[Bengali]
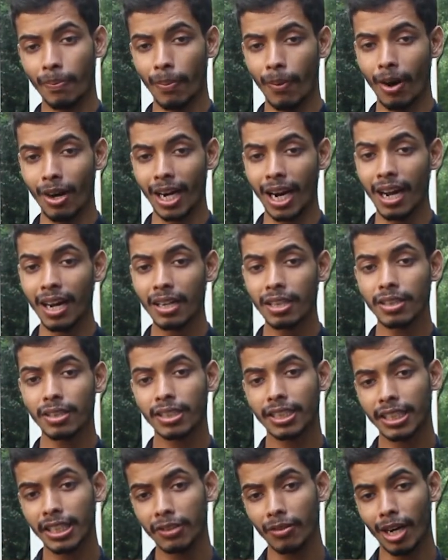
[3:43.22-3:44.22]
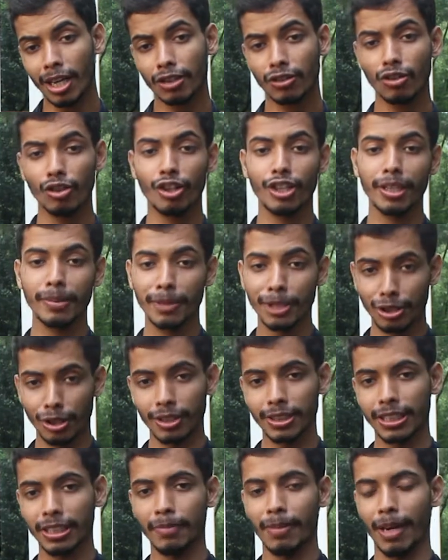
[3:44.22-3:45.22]
পড়া কিওয়ার্ডগুলো
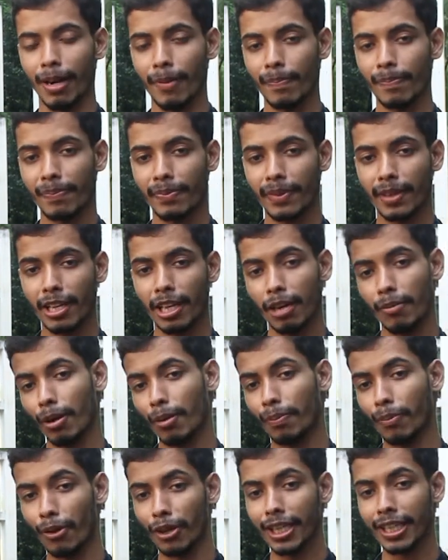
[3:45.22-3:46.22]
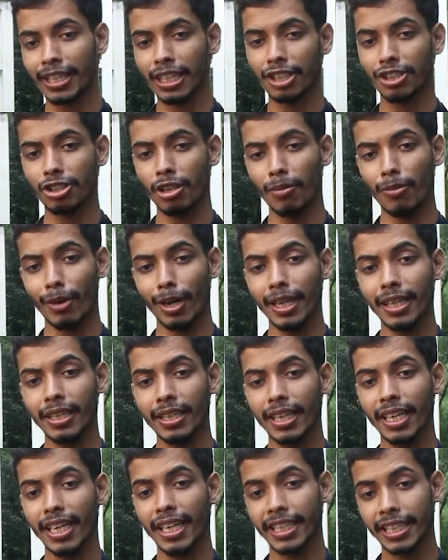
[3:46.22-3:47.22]
রিভিশন দিবা এবং পরীক্ষার সময়
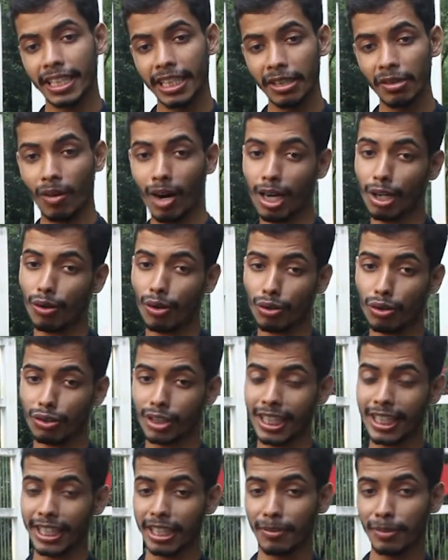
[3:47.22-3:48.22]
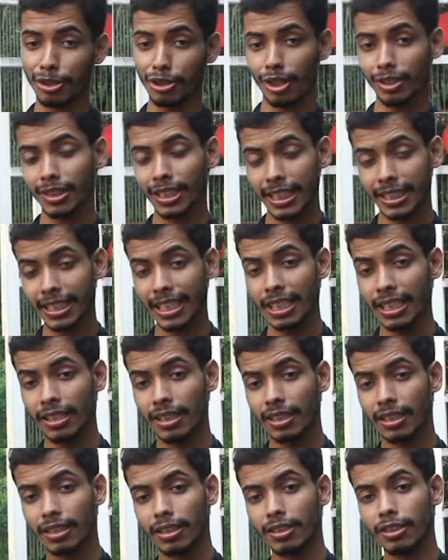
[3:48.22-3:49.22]
এই কিওয়ার্ড অনুযায়ী রিভিশন দিতে
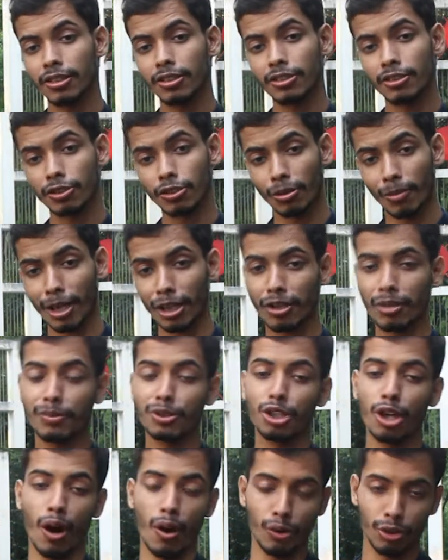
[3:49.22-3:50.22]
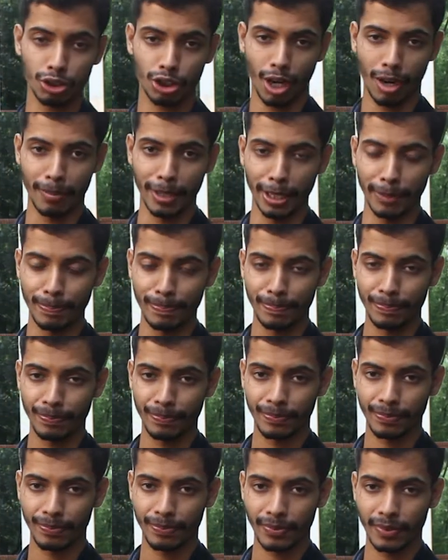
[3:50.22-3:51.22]
তোমার খুব সহজ হবে
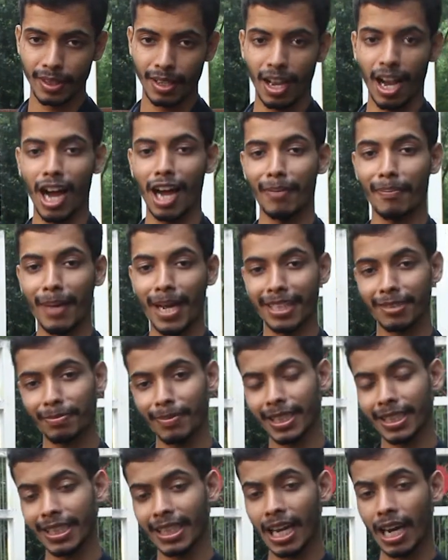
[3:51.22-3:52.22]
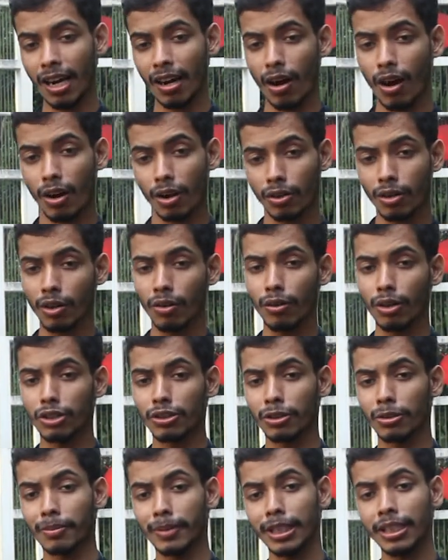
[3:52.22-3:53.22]
আর ম্যাথমেটিক্যাল অঙ্কগুলো
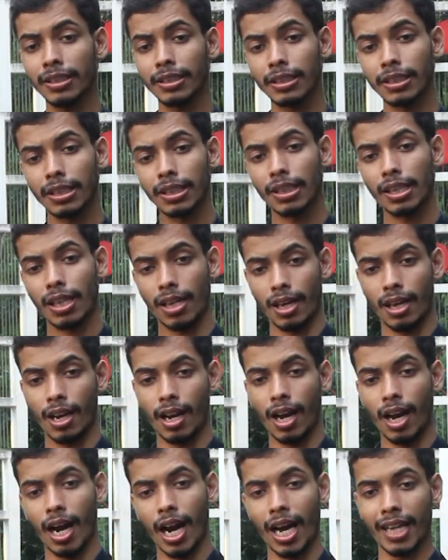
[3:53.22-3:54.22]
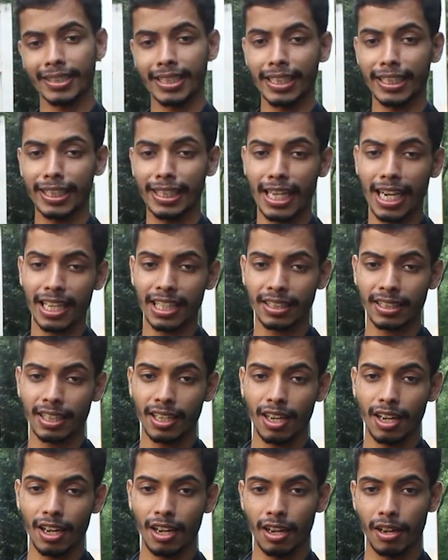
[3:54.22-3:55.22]
তুমি হাজারিনাগ
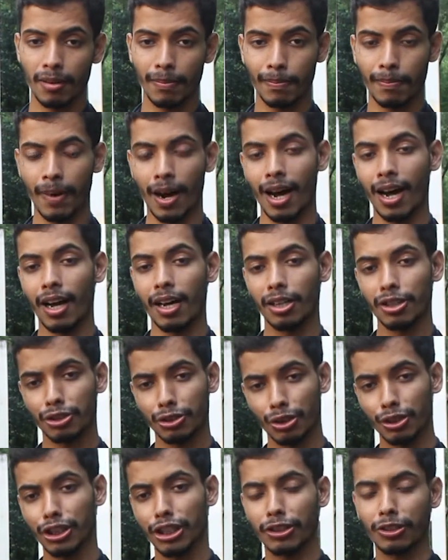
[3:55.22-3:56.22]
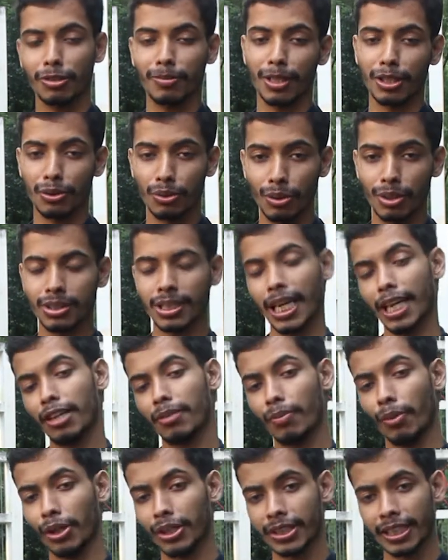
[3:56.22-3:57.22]
বা সঞ্জিত কুমার গুহ
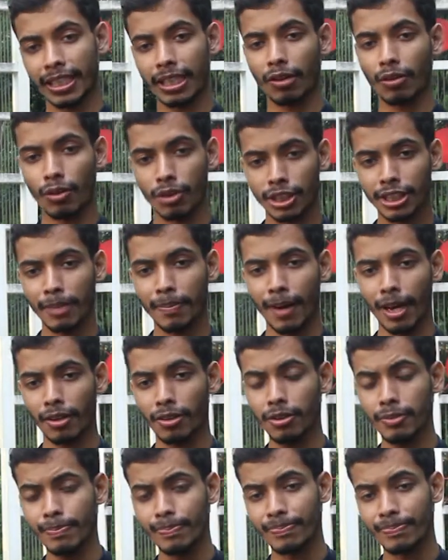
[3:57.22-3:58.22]
স্যারের বই থেকে করতে পারো